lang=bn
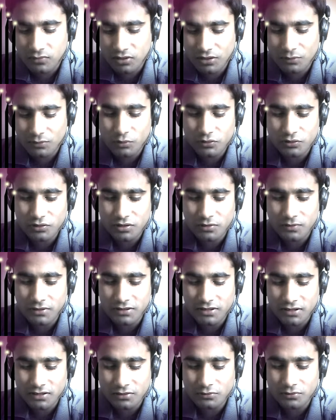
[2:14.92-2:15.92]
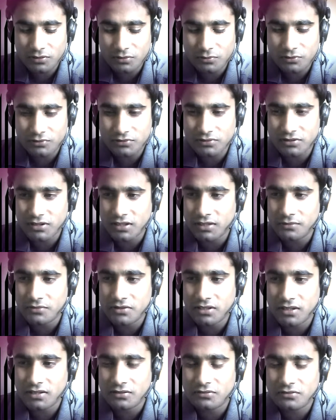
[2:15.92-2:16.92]
তিন বছরের মাথায় গোটা বছরটা আমি
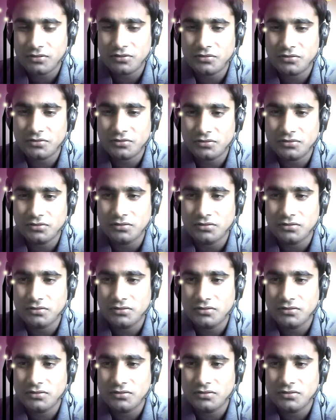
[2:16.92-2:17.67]
সারাক্ষণই অসুস্থ